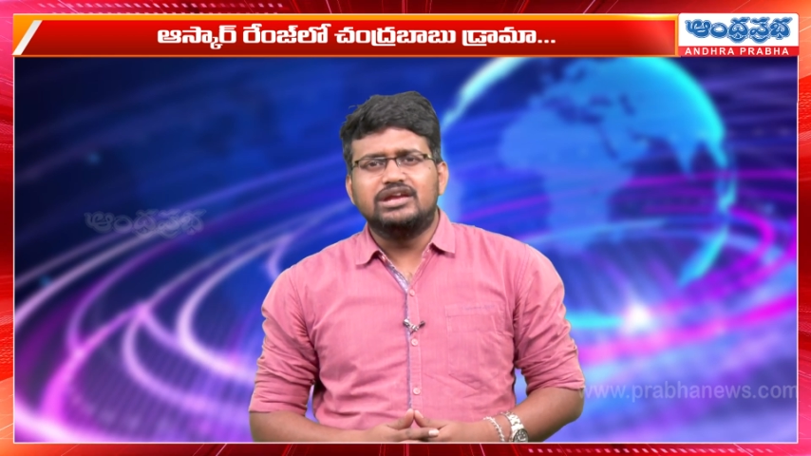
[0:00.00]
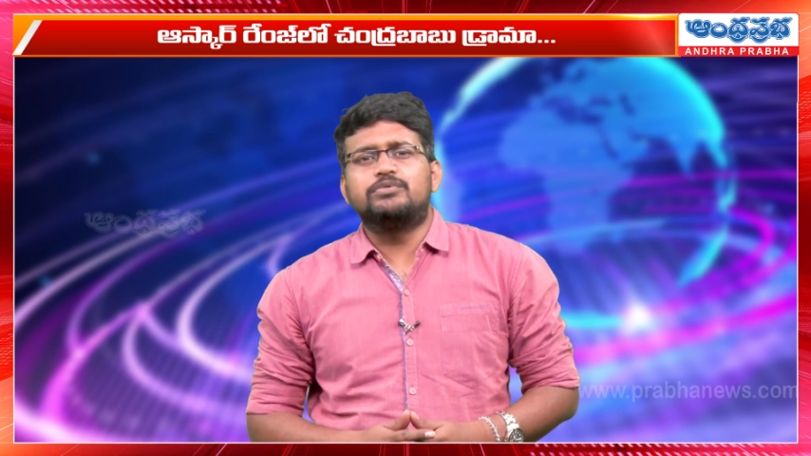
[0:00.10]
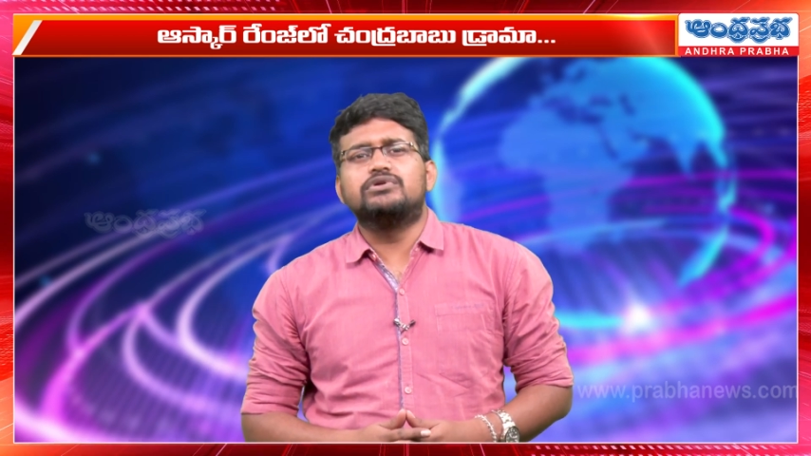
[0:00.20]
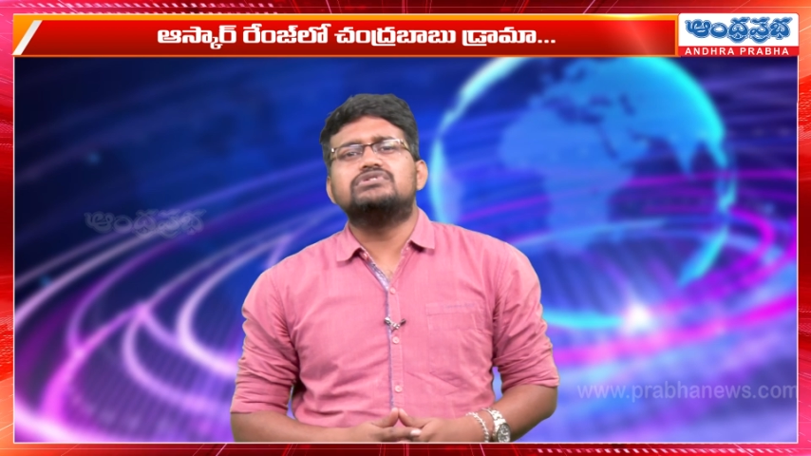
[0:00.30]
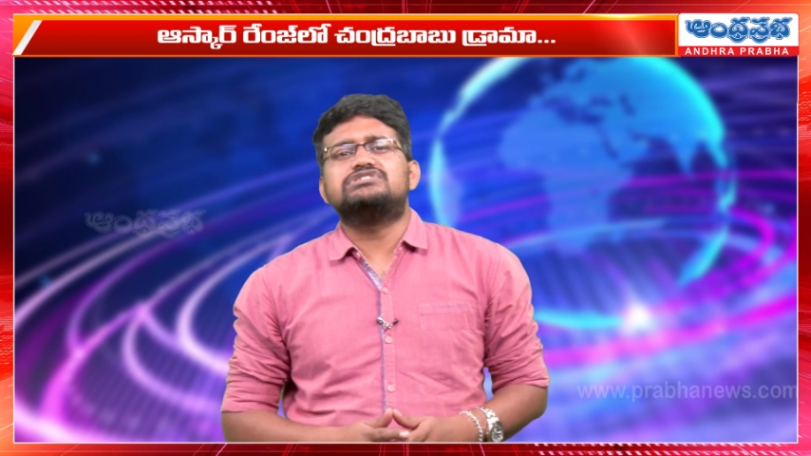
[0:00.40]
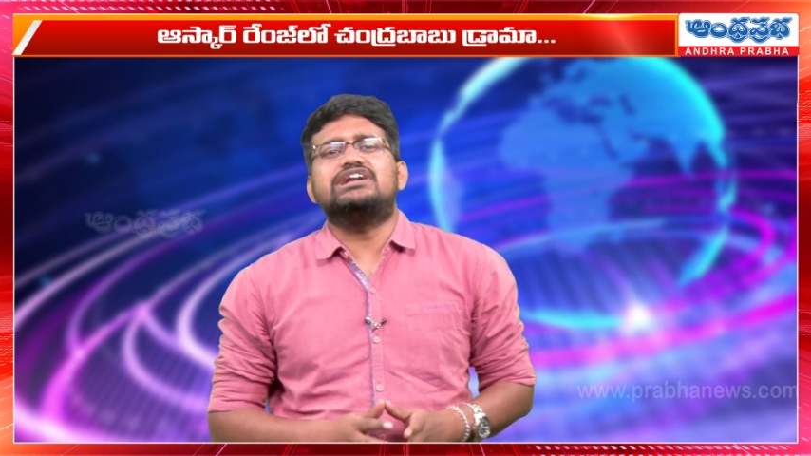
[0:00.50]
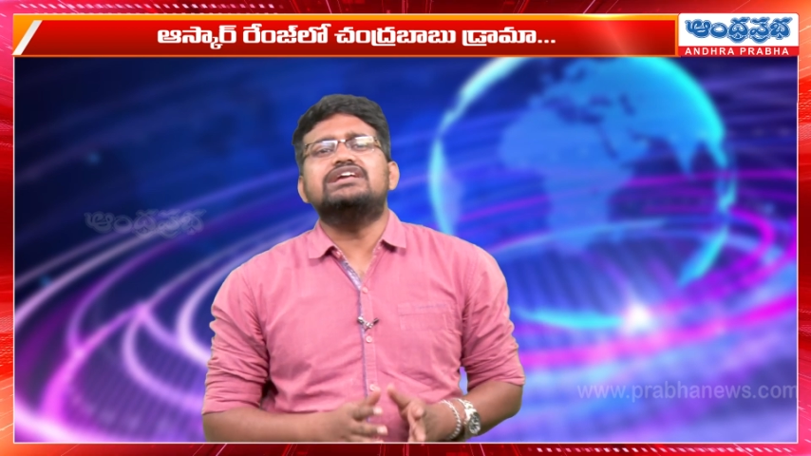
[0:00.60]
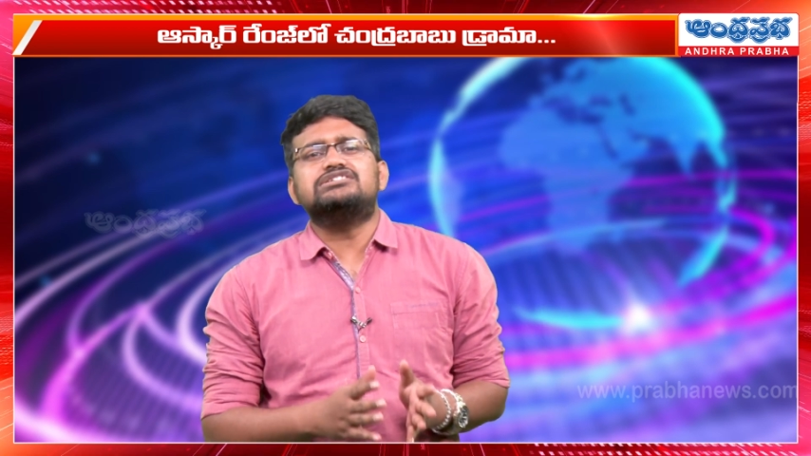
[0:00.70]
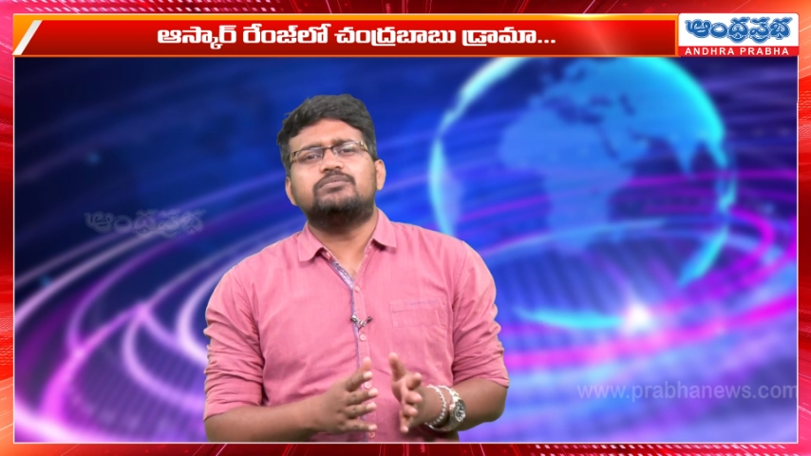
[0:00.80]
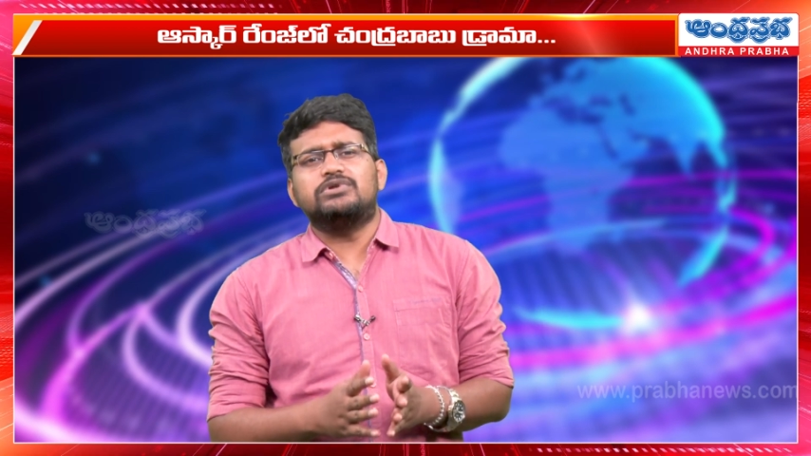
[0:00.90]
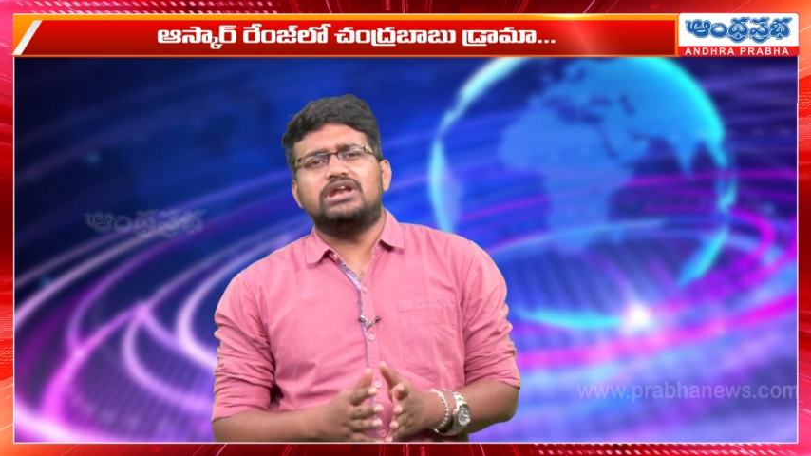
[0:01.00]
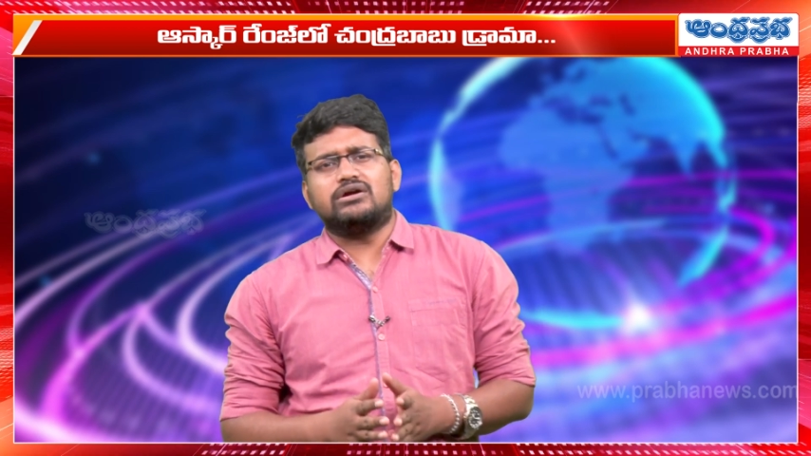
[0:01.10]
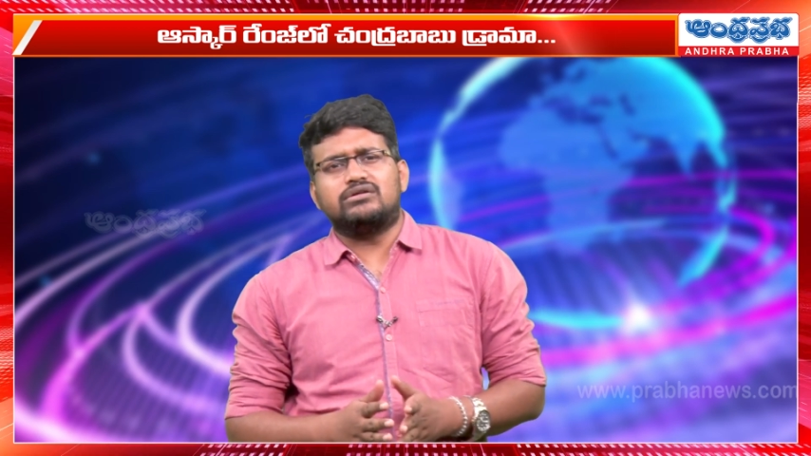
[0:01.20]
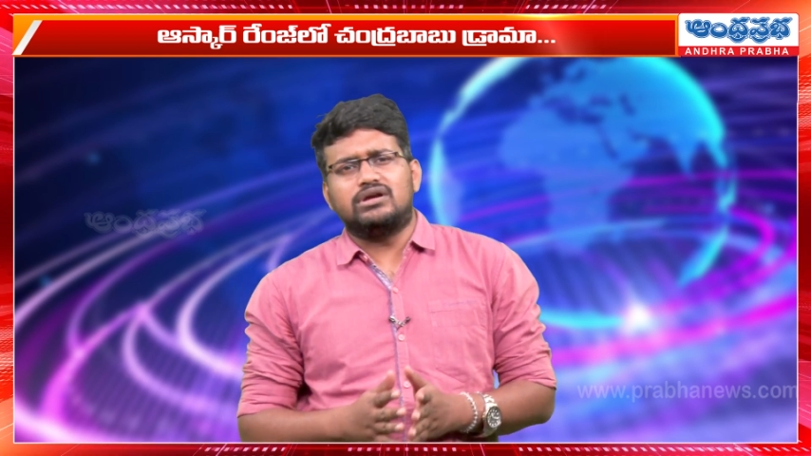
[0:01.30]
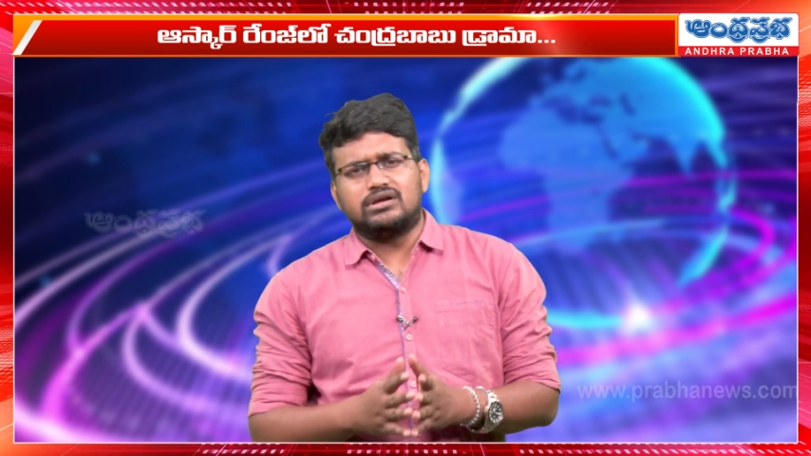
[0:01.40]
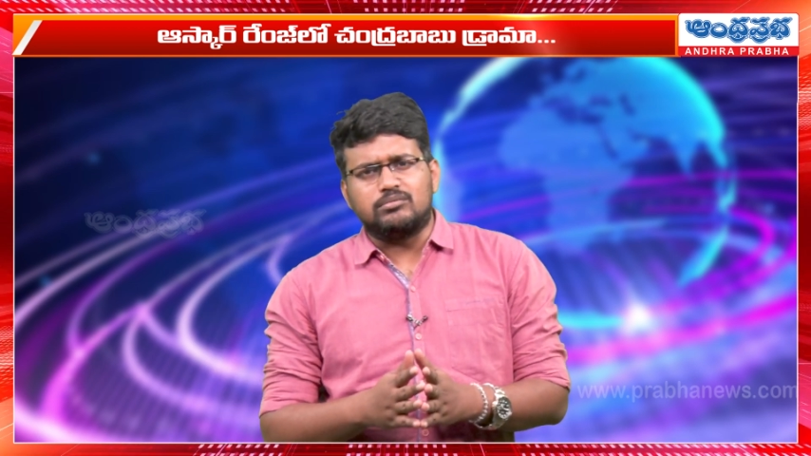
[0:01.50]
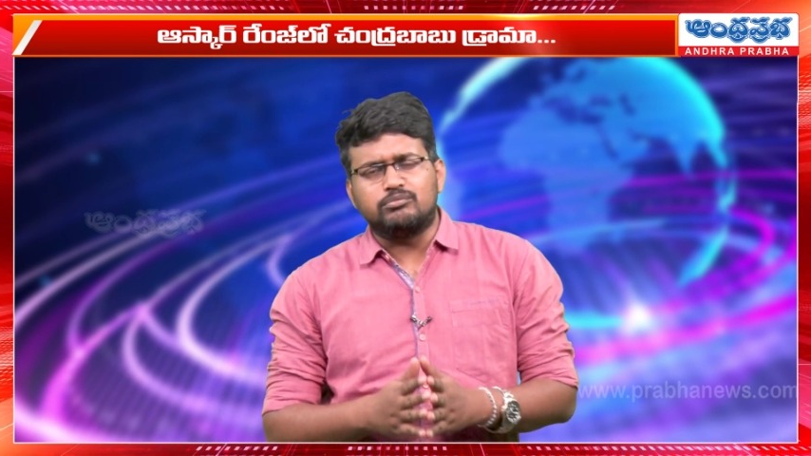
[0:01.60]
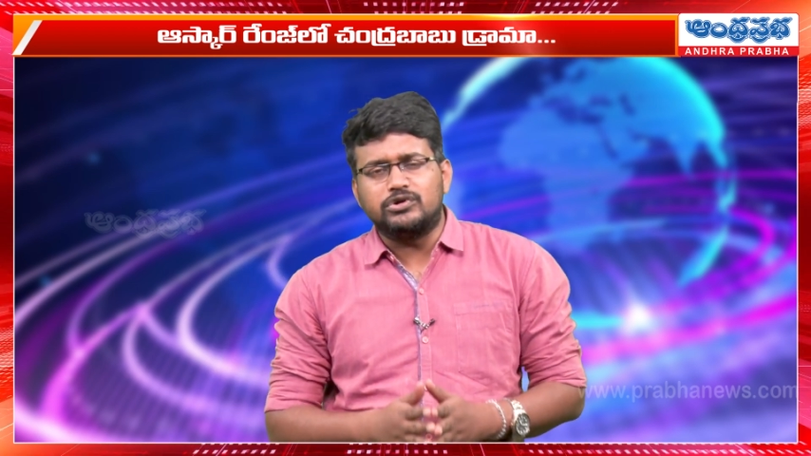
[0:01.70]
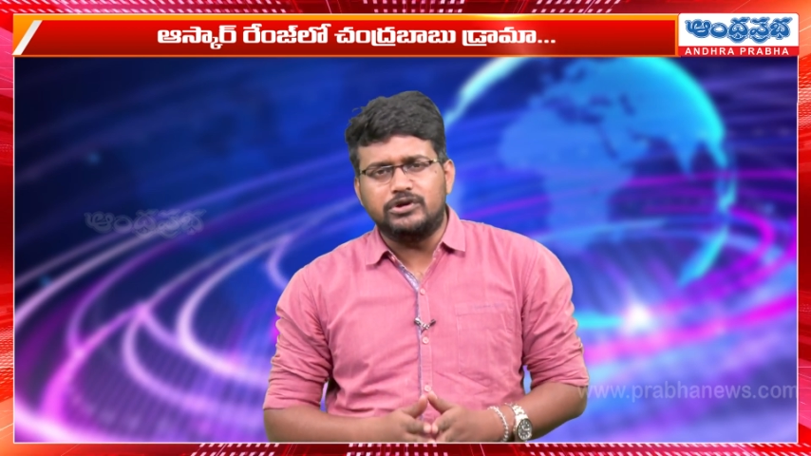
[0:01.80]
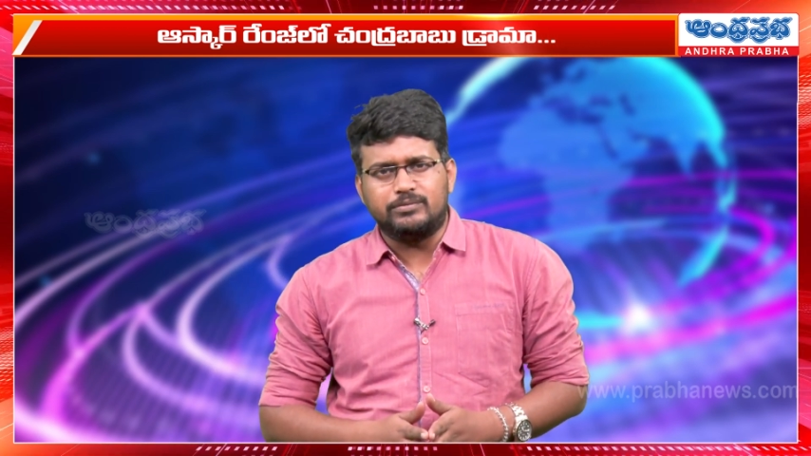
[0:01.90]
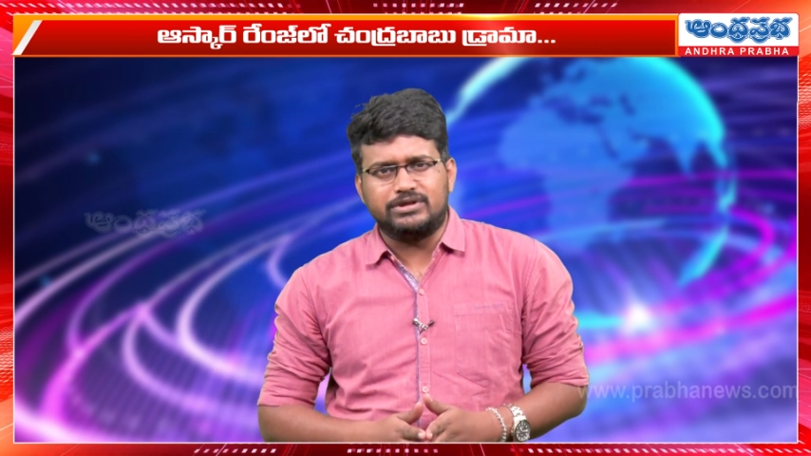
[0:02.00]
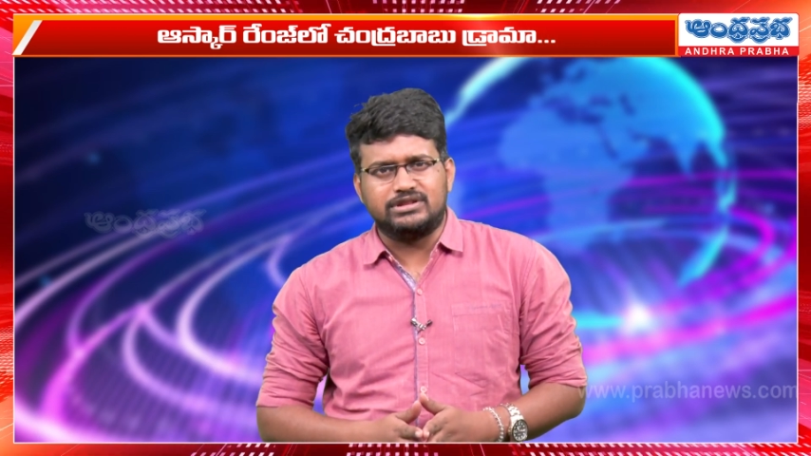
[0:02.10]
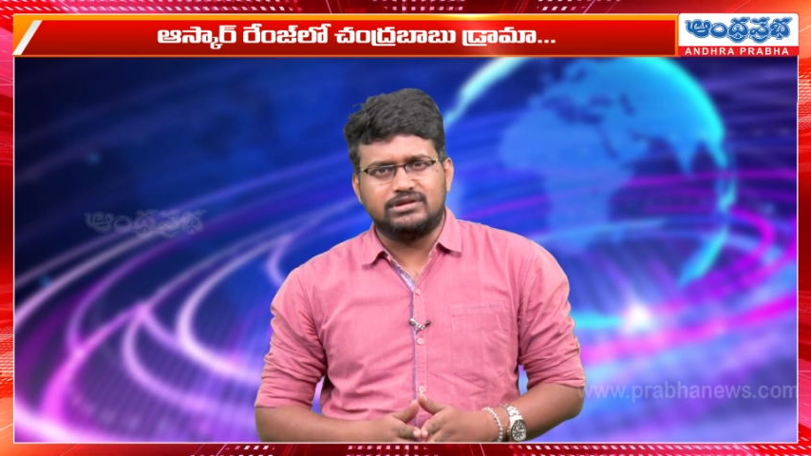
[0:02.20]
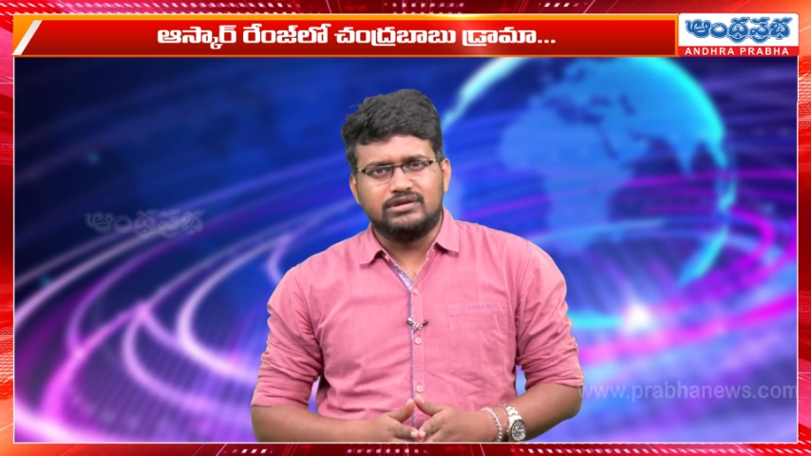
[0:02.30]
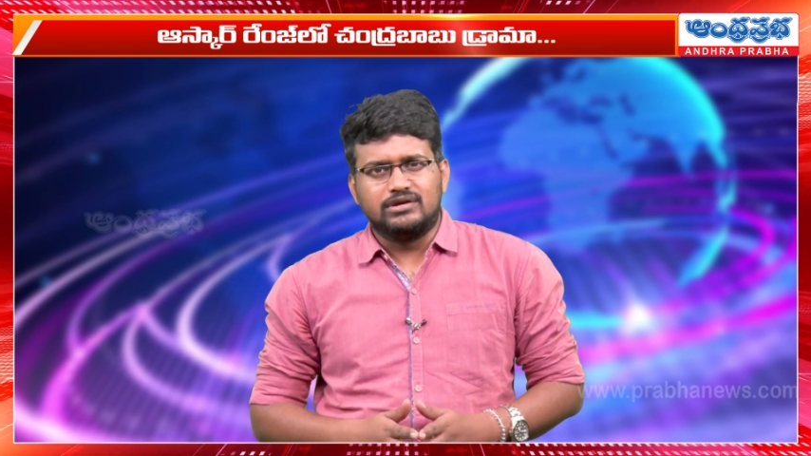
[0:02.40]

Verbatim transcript: ఇప్పుడు సడీ చప్పులు లేకుండా గమ్ము నిండిపోయింది